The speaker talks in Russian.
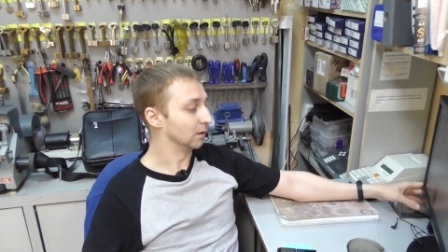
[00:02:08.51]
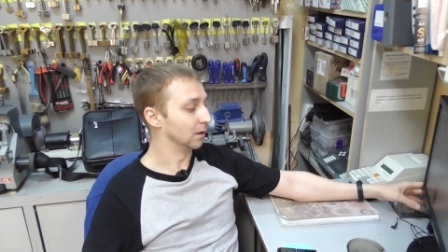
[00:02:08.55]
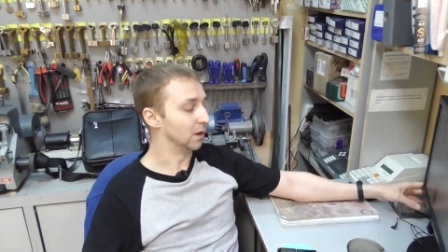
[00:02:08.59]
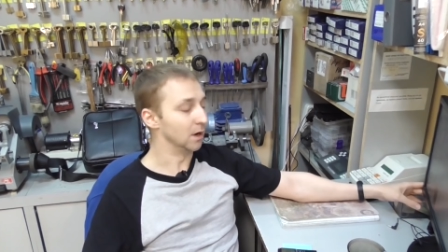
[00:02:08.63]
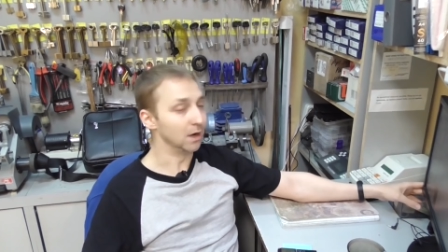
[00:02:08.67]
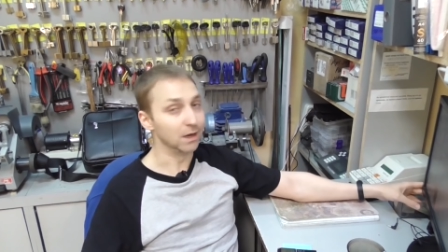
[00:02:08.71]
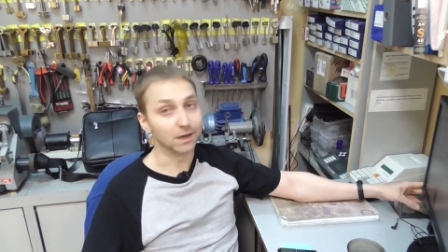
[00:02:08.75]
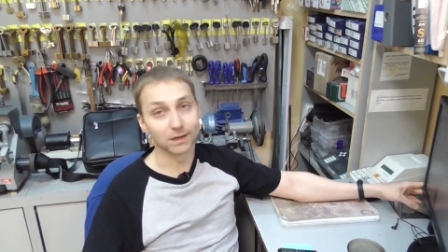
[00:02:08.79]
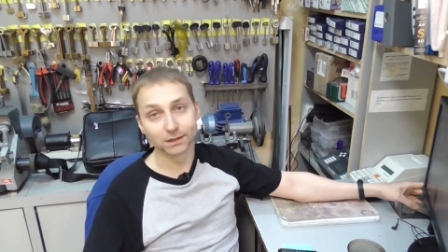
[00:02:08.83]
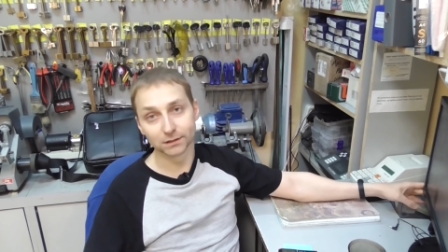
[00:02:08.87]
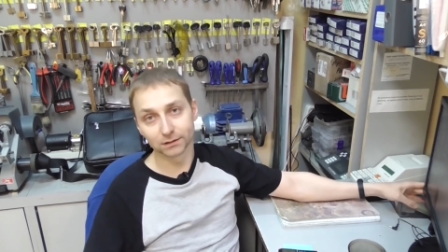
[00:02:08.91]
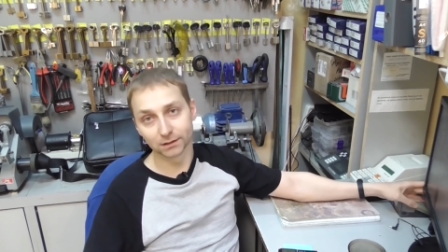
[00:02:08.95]

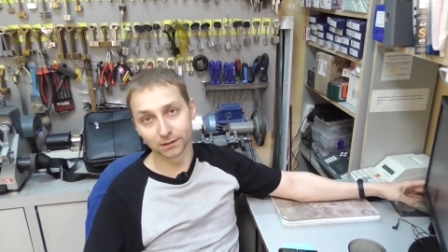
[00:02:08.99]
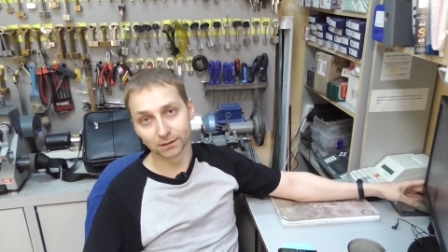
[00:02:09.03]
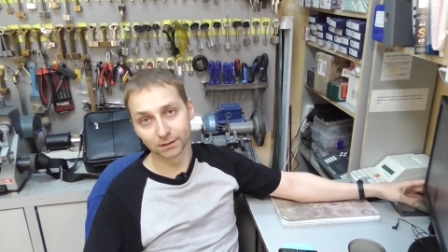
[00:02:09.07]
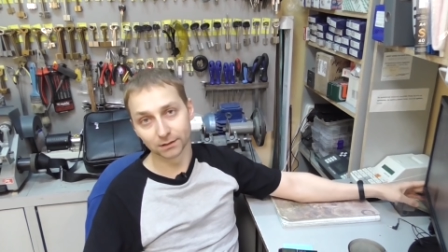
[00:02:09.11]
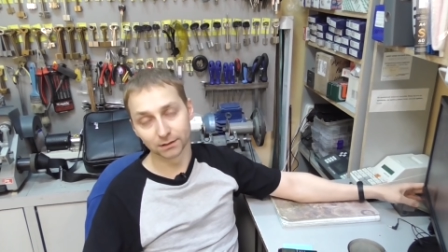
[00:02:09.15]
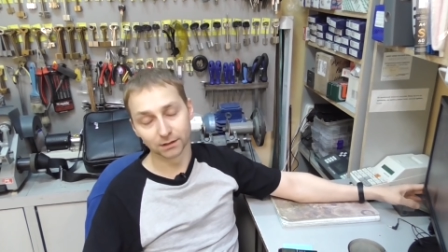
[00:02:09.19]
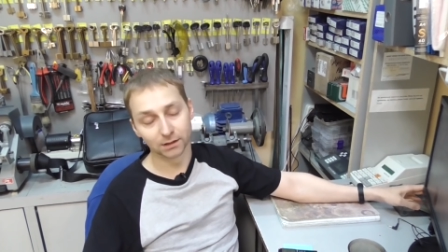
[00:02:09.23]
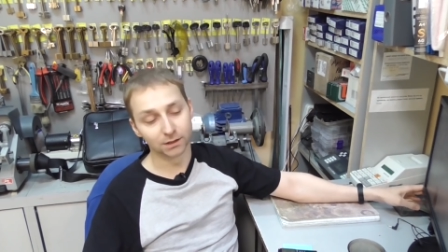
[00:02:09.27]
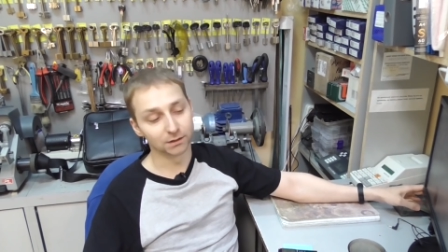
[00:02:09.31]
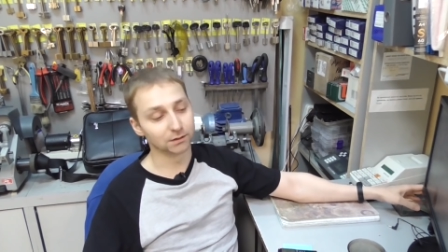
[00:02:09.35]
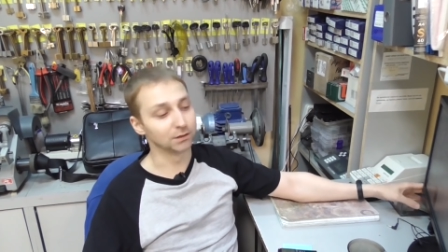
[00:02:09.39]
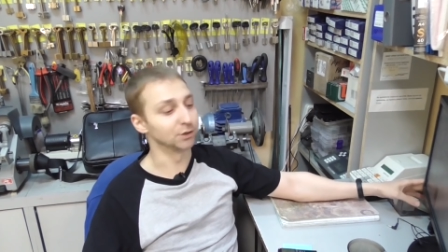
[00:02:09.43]
Лето –
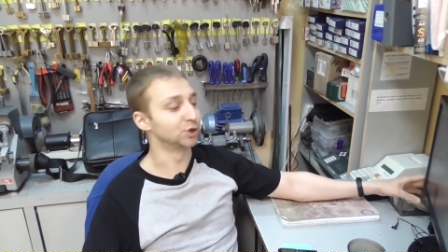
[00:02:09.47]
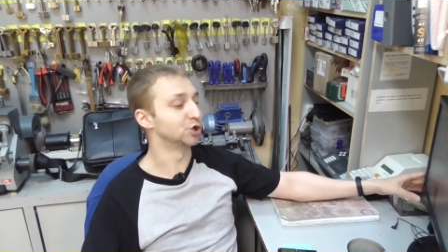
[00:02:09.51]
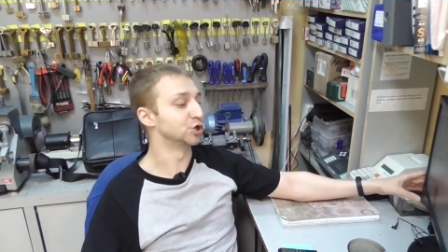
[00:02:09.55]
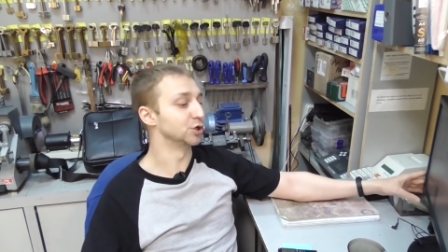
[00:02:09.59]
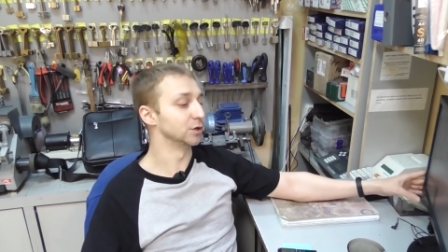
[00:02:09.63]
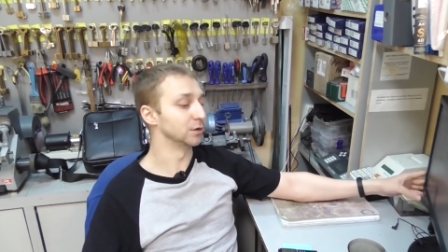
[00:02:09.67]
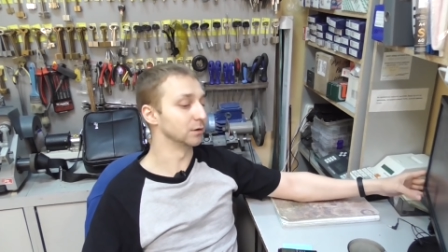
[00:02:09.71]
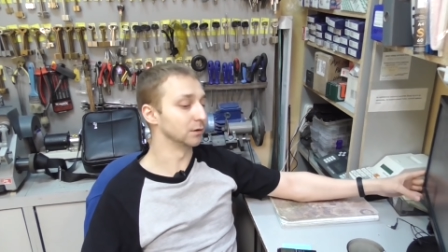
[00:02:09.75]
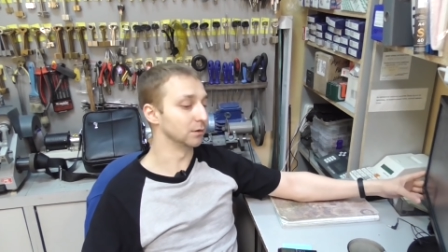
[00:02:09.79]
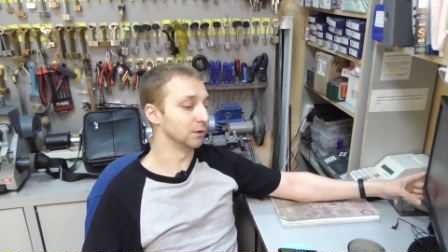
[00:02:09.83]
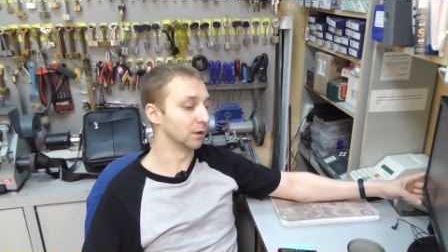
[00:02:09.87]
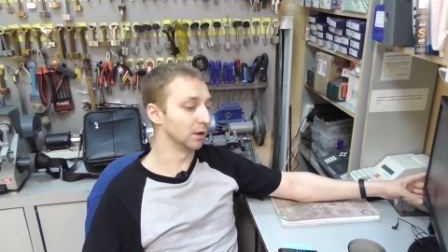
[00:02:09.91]
это
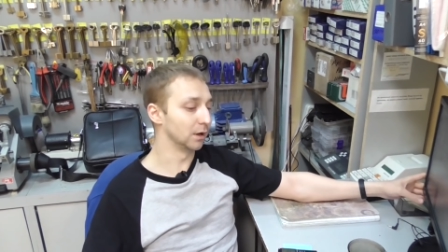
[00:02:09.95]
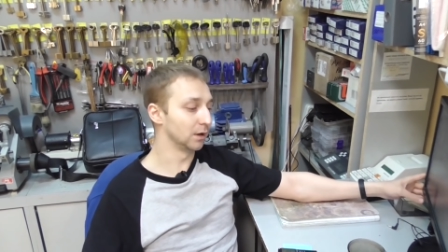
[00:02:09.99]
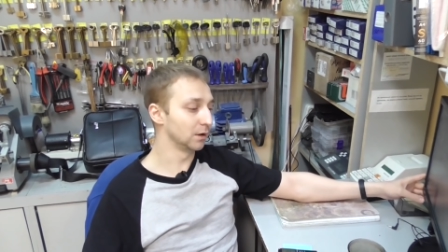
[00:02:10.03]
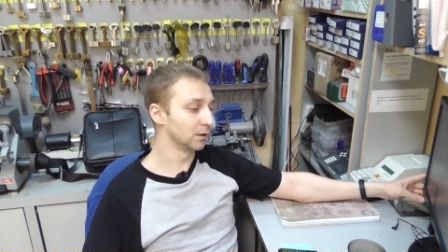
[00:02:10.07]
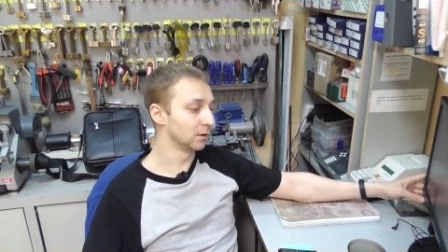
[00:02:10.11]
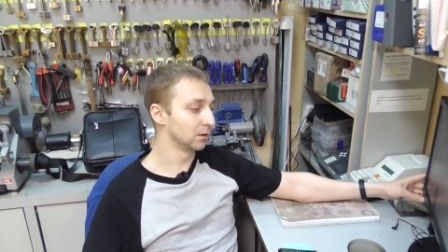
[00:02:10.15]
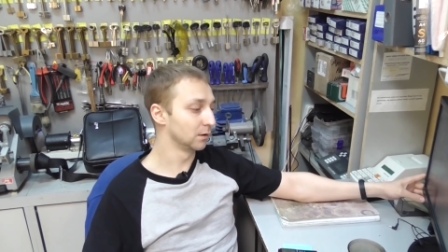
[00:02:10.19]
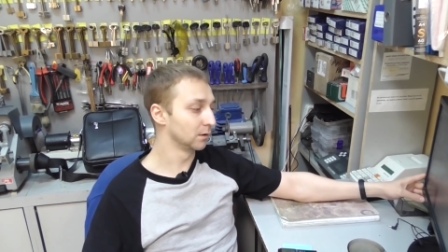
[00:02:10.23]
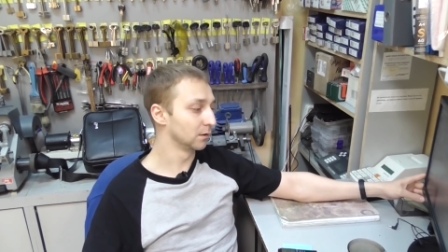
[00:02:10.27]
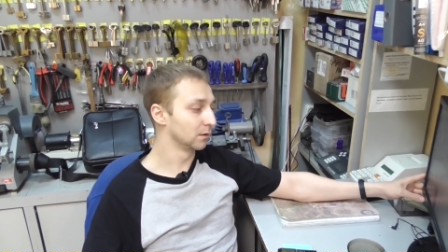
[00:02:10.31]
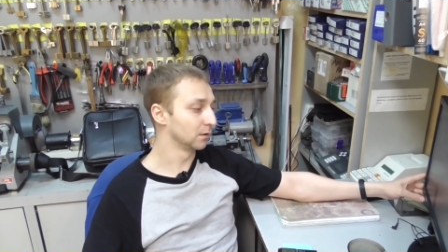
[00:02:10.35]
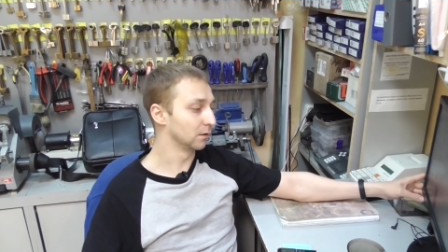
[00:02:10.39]
череда
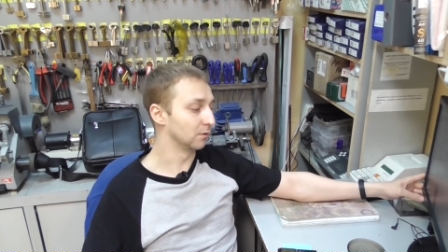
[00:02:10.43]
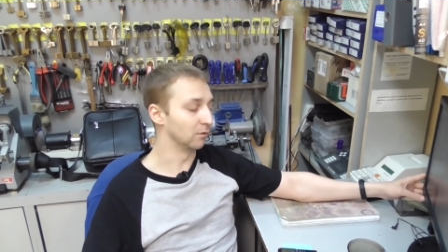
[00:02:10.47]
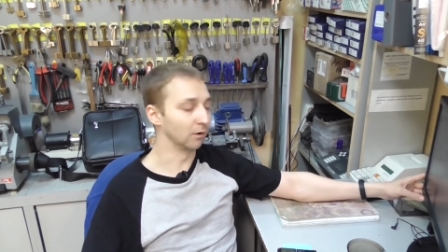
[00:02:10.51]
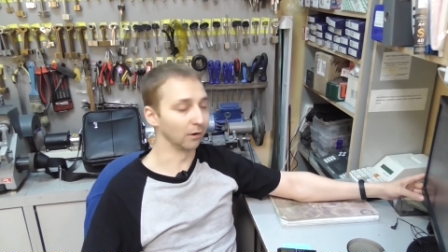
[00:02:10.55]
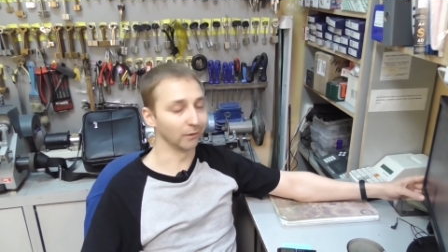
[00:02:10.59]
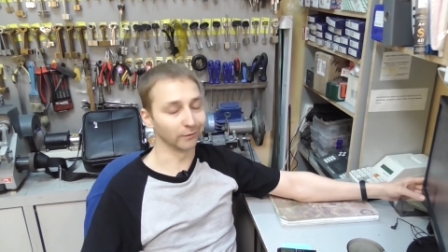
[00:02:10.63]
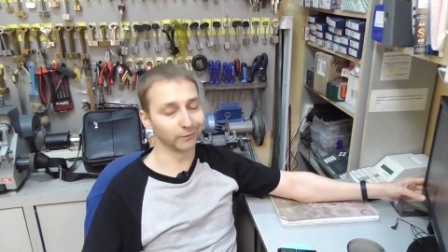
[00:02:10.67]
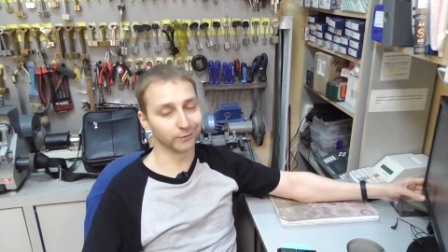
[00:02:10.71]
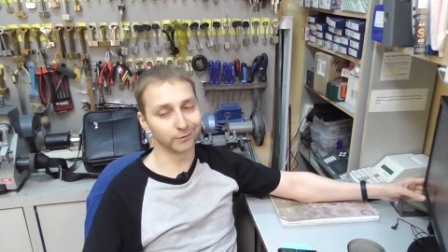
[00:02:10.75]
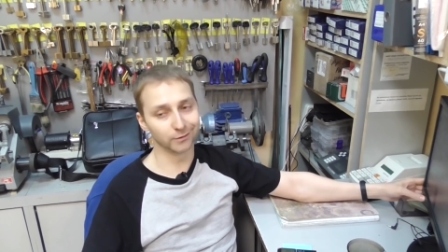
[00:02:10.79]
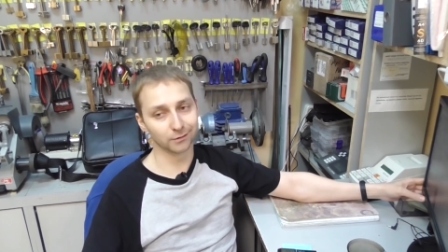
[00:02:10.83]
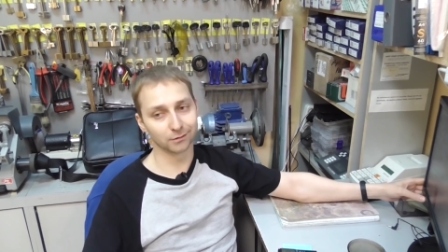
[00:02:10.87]

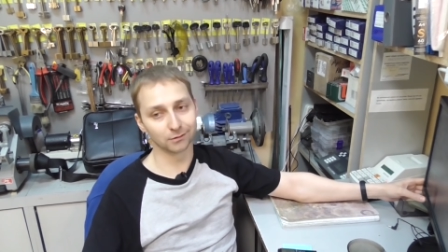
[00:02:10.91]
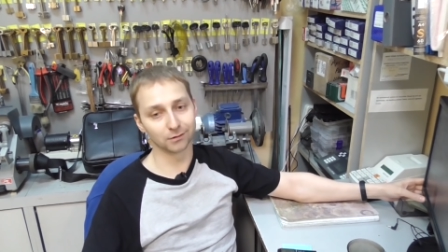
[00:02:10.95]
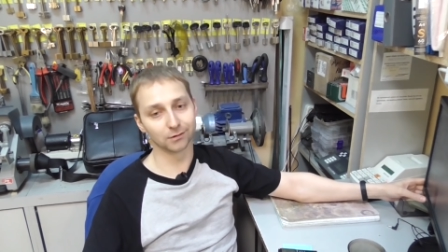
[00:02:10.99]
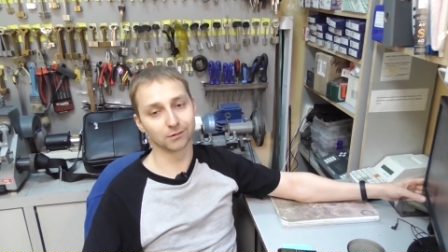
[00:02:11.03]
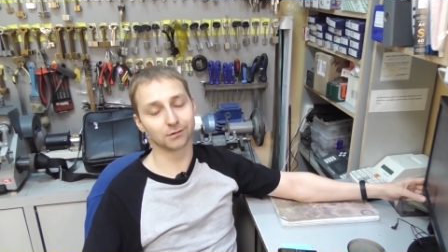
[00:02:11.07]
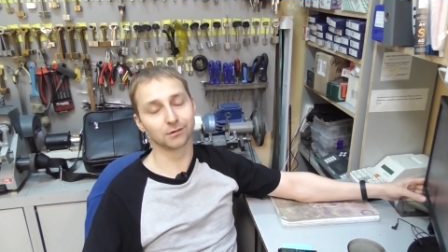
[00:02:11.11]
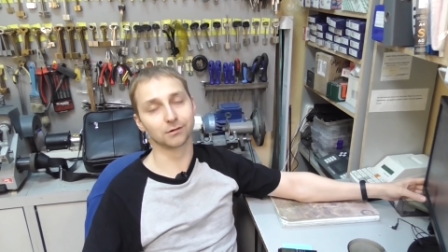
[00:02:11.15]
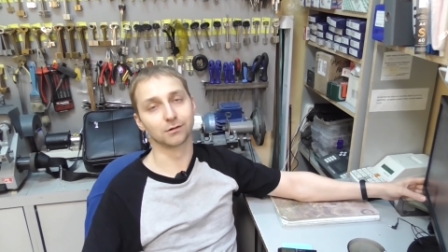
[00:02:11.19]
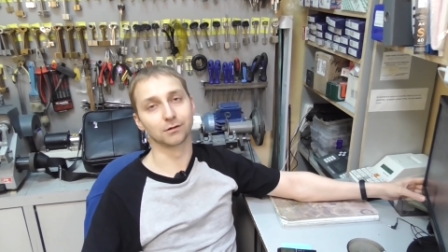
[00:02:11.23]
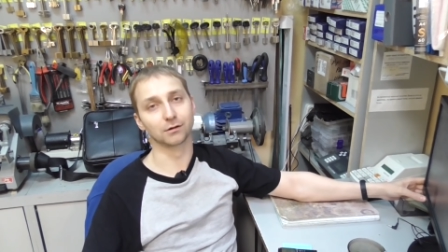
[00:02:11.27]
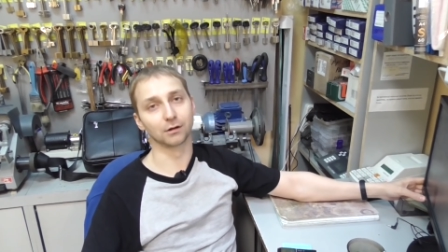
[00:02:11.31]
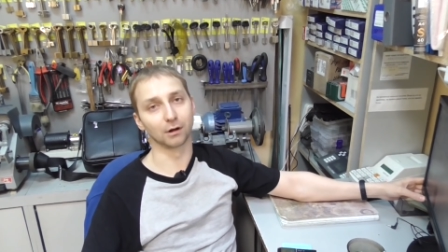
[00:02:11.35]

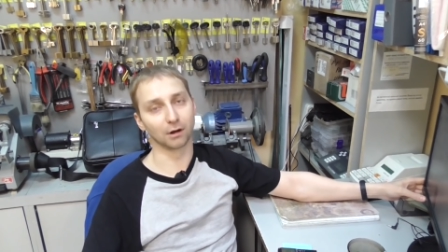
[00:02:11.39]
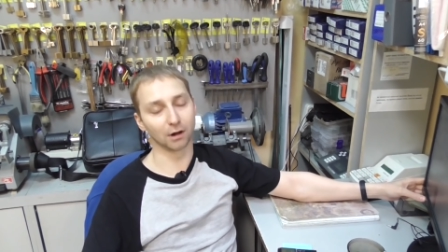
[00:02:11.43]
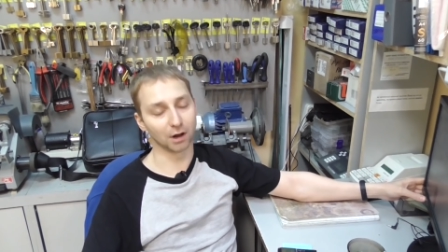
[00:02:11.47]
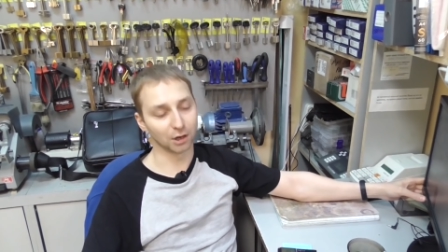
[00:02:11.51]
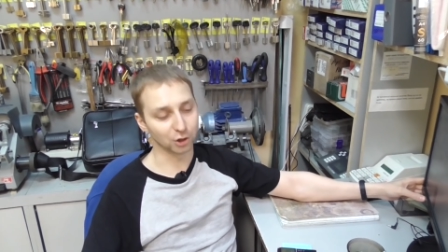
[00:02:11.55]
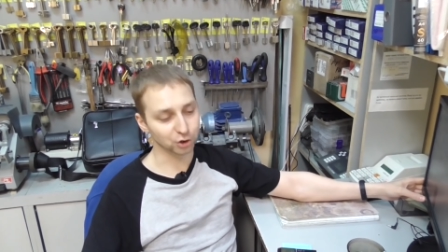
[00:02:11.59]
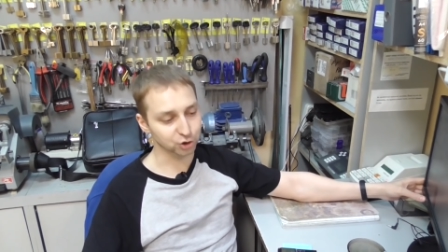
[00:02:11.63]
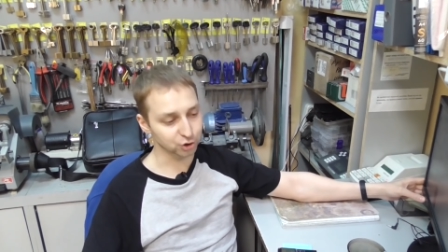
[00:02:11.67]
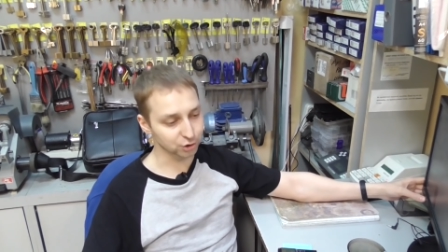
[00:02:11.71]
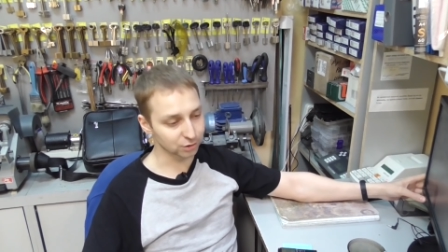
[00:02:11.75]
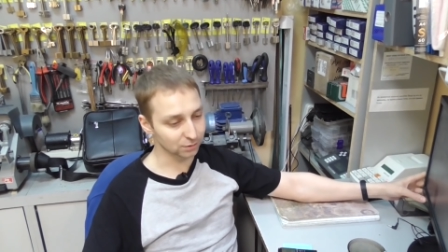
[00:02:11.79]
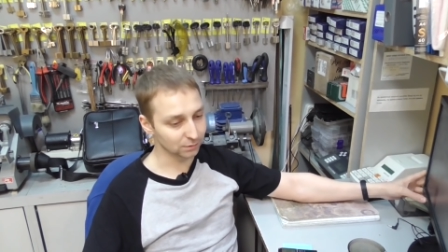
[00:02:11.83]
квартирных
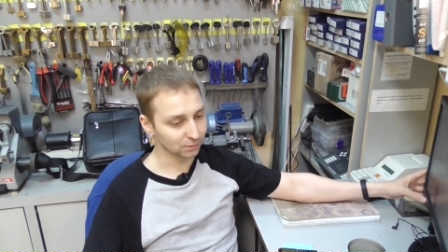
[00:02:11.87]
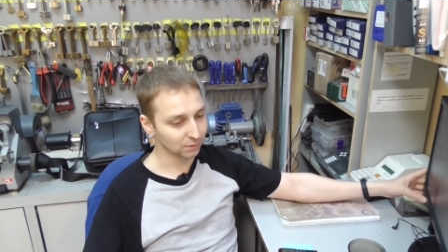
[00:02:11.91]
краж.